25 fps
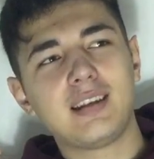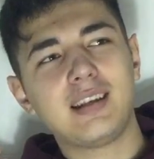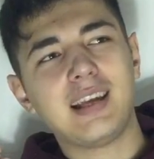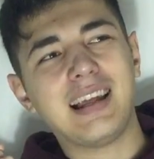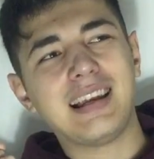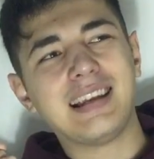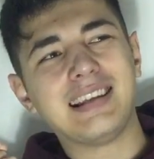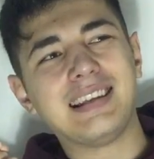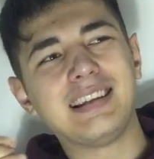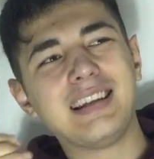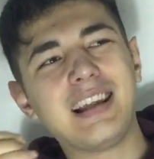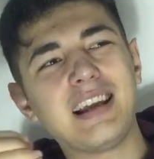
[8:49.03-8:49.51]

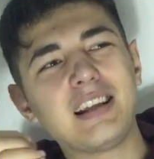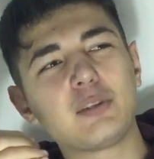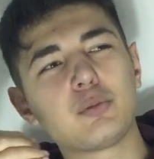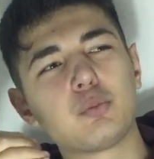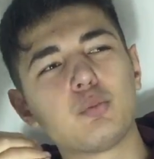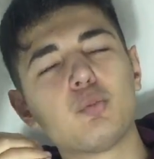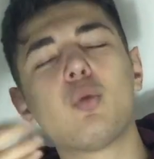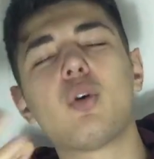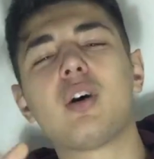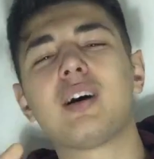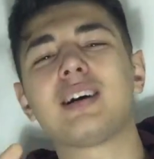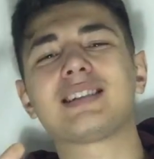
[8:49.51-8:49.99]
Yani
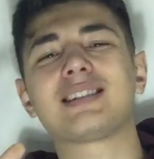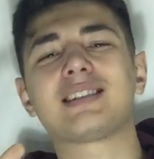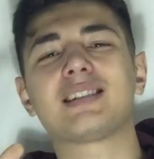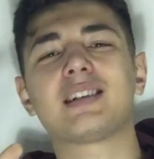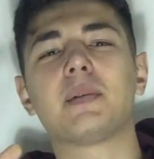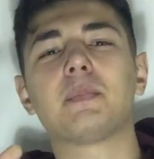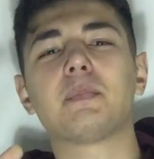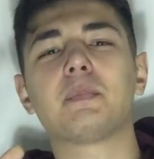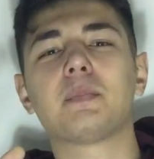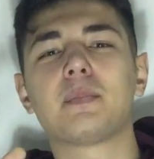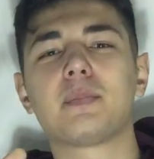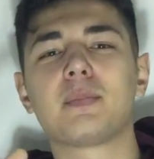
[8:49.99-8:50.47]
net
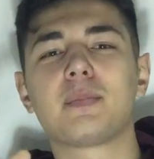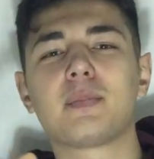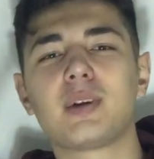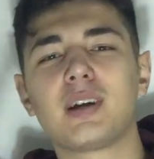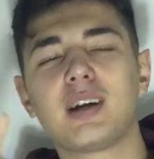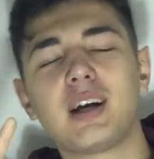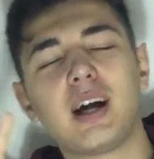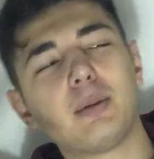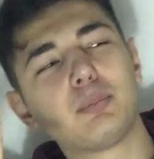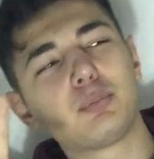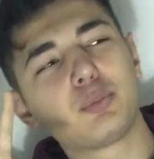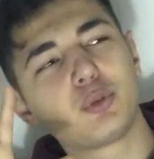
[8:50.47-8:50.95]
muazzam.
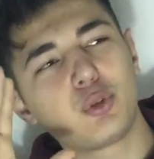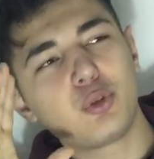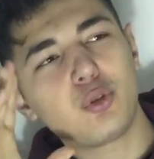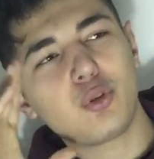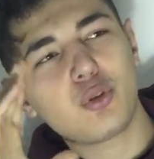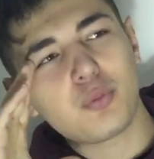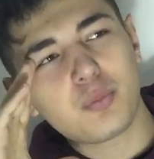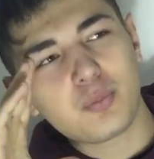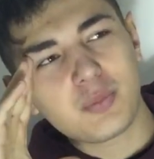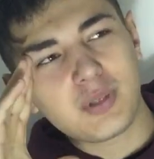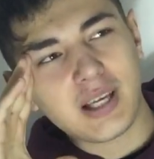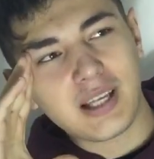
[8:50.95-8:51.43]

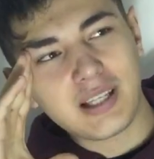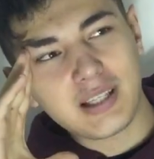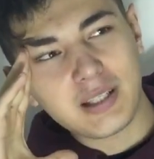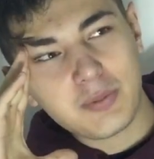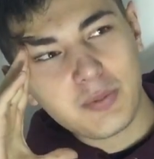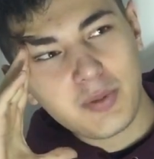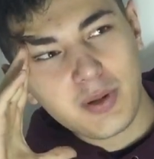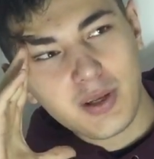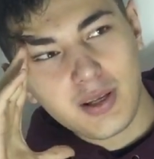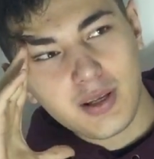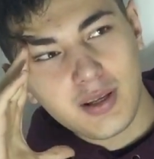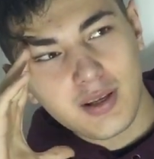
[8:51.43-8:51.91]
Kaptırıyorum
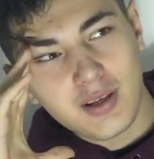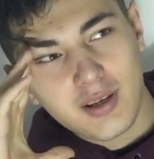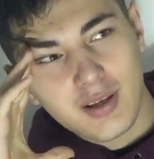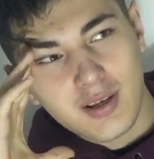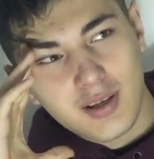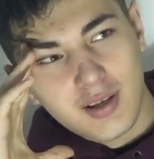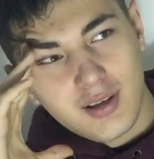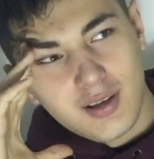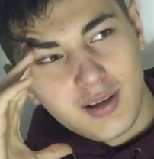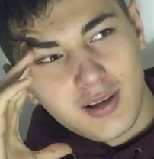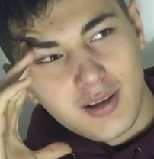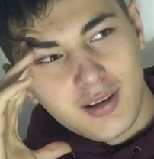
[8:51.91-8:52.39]
kendime.
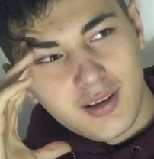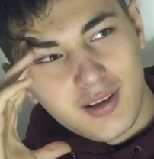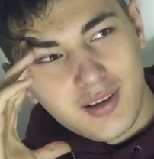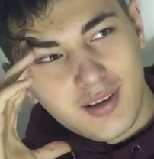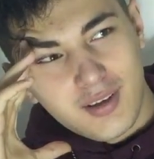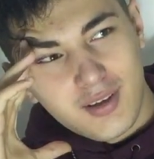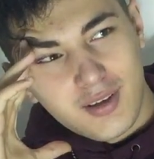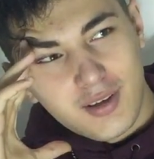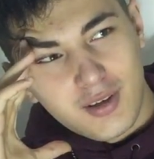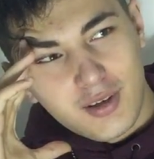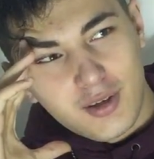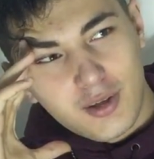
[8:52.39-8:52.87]

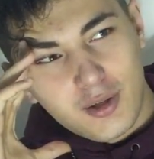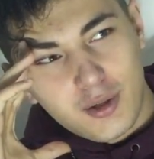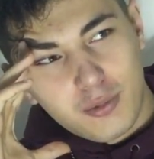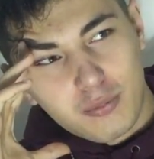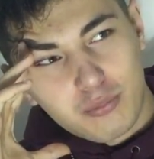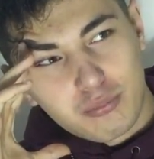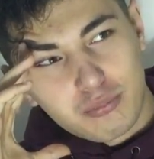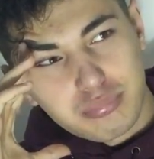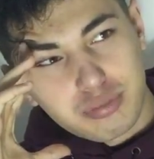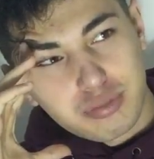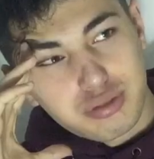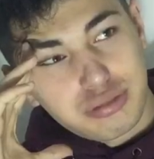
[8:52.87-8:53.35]

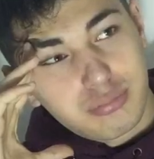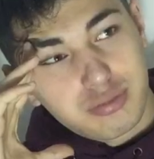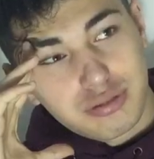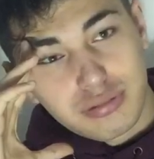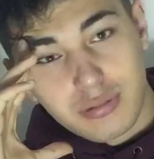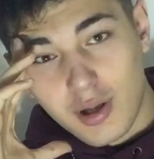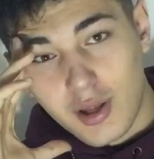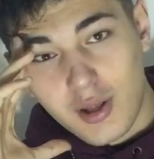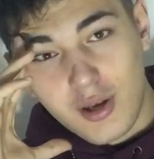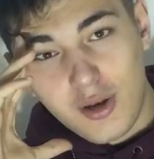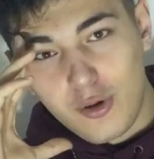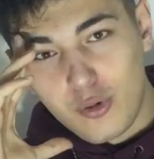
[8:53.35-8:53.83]

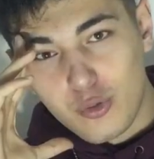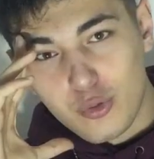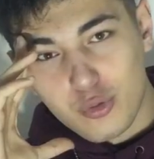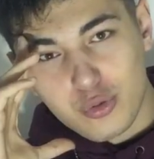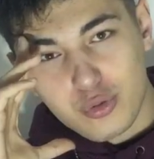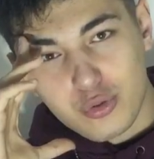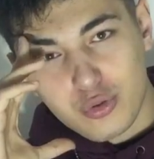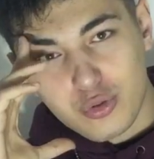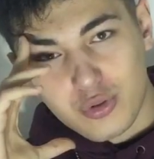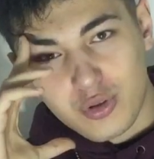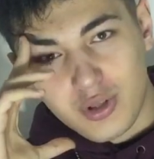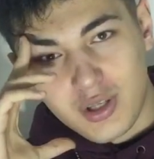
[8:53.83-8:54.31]
Puh, helal
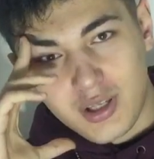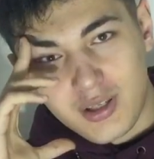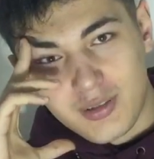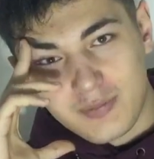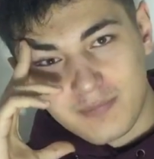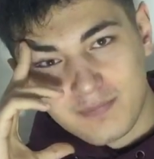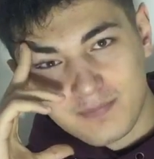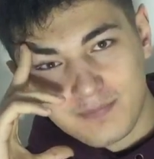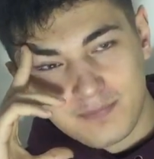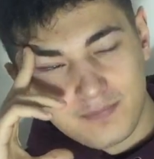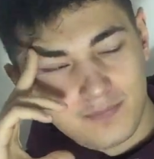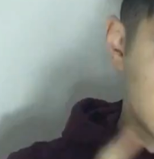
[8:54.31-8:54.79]
olsun ya.